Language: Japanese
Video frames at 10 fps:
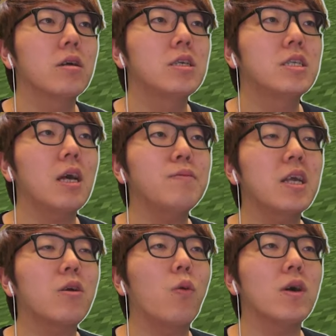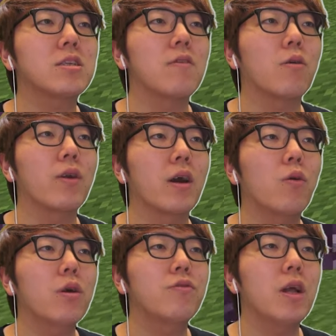久々に壊すわ、これ。
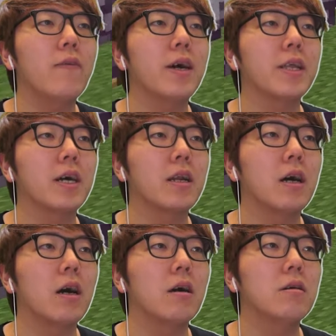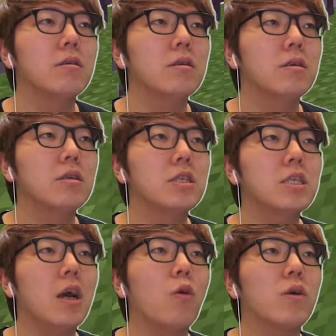これフラワーだから、
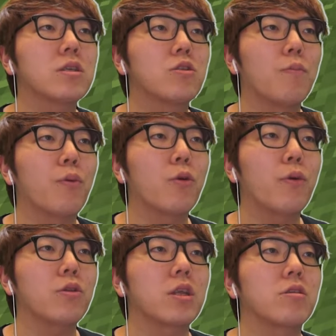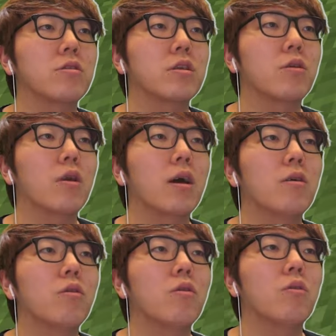下壊すとポロポロっていくんだよね、これ。
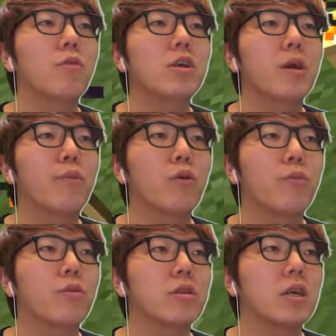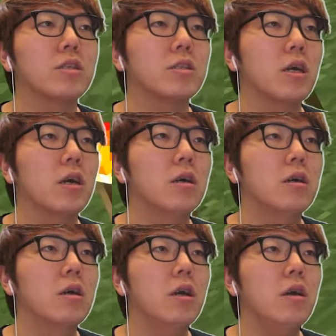重ひでポロポロって感じで。
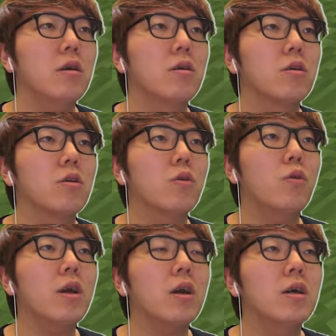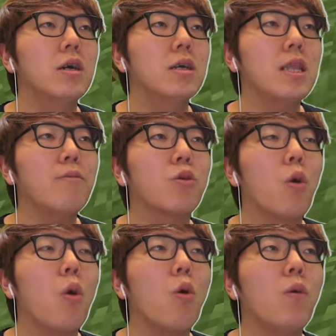えこれ、多分
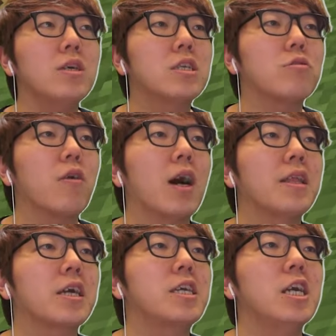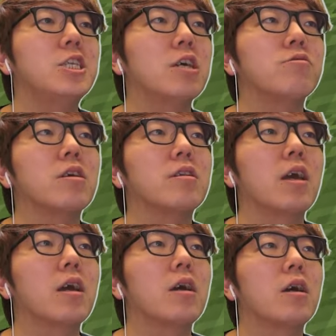ここ壊しちゃうと花消えちゃうんだよ
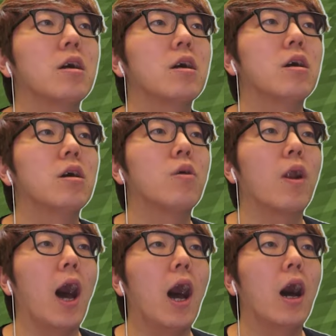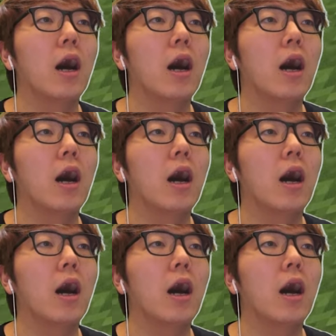ね。ほら。